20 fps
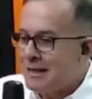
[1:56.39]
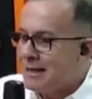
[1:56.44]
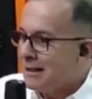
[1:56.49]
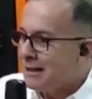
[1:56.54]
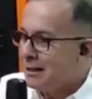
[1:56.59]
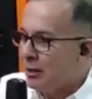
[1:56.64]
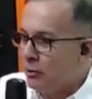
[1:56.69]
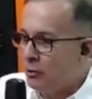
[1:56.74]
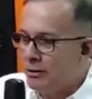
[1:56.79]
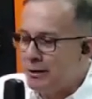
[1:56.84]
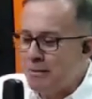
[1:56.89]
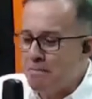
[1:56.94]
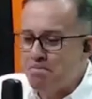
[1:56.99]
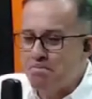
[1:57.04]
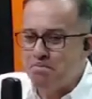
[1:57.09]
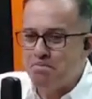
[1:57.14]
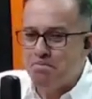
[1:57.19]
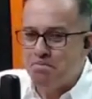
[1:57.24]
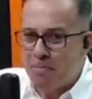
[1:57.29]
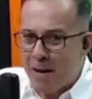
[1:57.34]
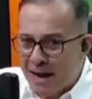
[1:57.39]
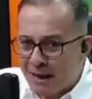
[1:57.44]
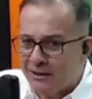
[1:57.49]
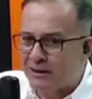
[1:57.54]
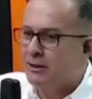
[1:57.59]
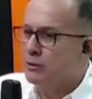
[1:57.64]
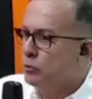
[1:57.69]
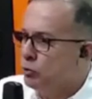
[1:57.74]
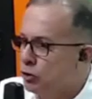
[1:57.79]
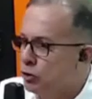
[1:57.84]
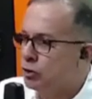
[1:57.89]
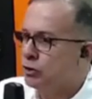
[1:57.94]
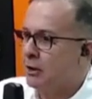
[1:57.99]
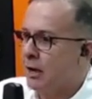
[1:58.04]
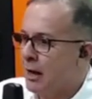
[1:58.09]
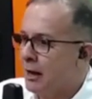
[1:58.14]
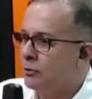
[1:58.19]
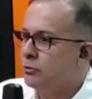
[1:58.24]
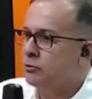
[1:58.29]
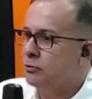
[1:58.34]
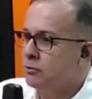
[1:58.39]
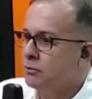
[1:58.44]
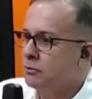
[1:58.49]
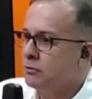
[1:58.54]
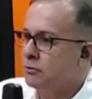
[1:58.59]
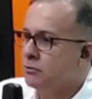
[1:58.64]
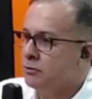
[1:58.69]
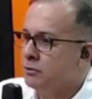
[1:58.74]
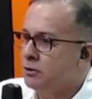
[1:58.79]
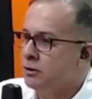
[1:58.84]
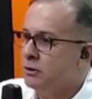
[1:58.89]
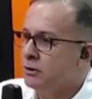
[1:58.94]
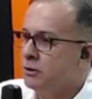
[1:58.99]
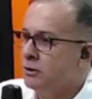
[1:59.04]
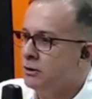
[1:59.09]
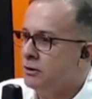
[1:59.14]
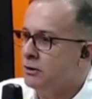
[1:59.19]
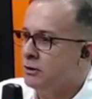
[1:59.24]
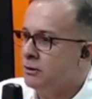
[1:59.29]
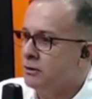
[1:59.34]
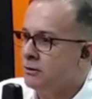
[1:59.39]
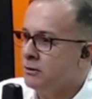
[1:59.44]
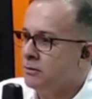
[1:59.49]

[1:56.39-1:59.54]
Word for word: estão péssimo estado de,